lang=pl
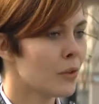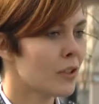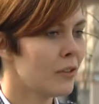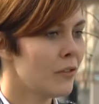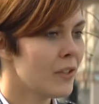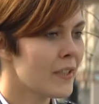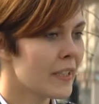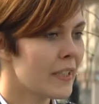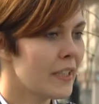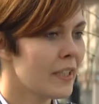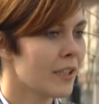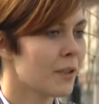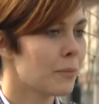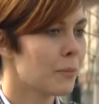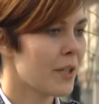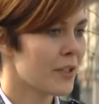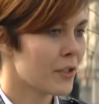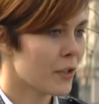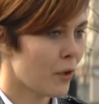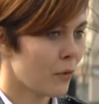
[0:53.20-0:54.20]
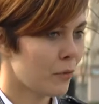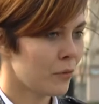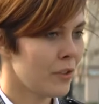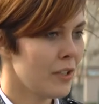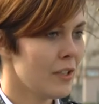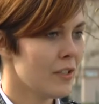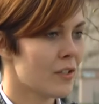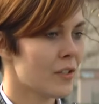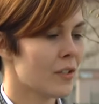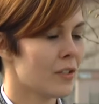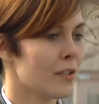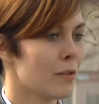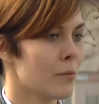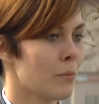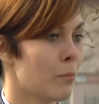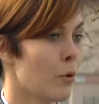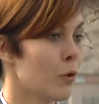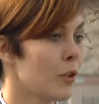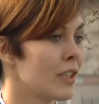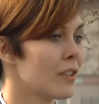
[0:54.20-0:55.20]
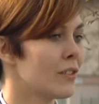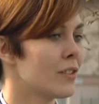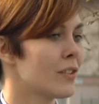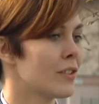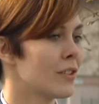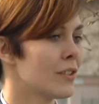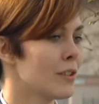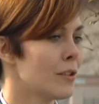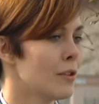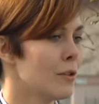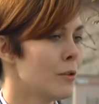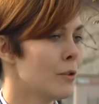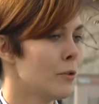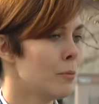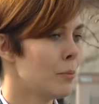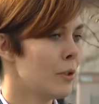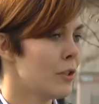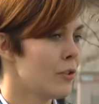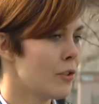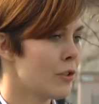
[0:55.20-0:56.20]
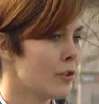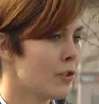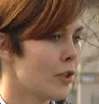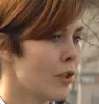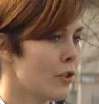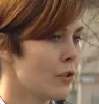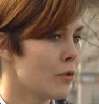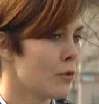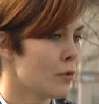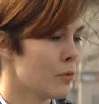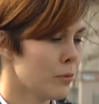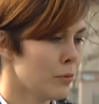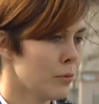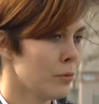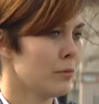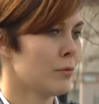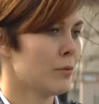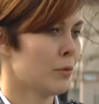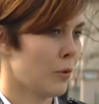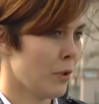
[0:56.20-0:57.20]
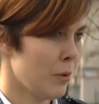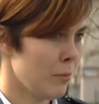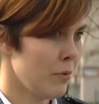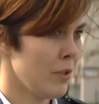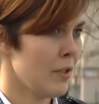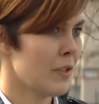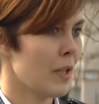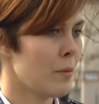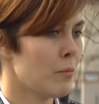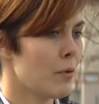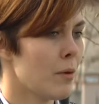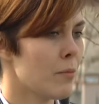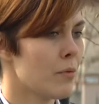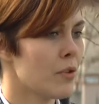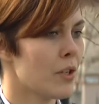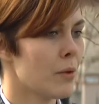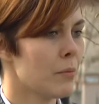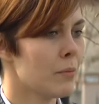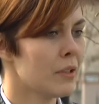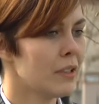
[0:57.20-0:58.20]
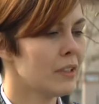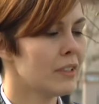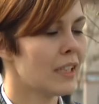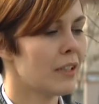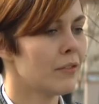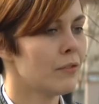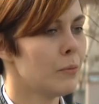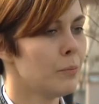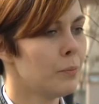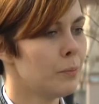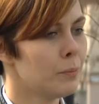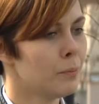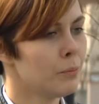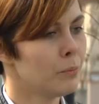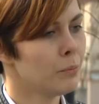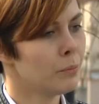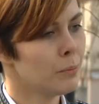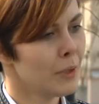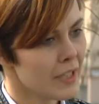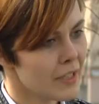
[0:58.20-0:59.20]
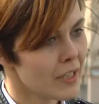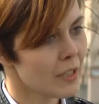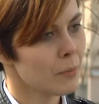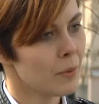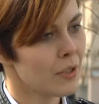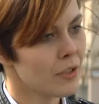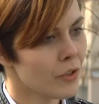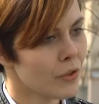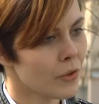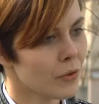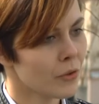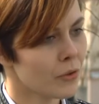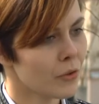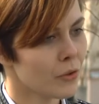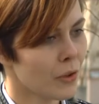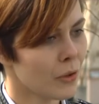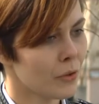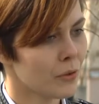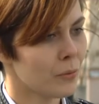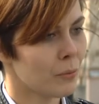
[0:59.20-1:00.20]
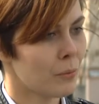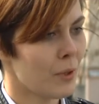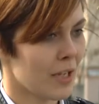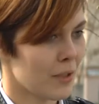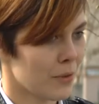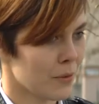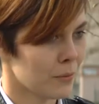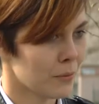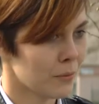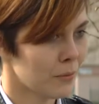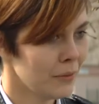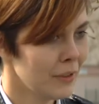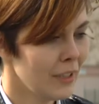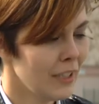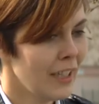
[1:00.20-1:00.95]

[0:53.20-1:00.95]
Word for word: gliwickich piaskownic, y, ponad 50, y, którymi zajmujemy się my, trafi 550 mm, ton piasku.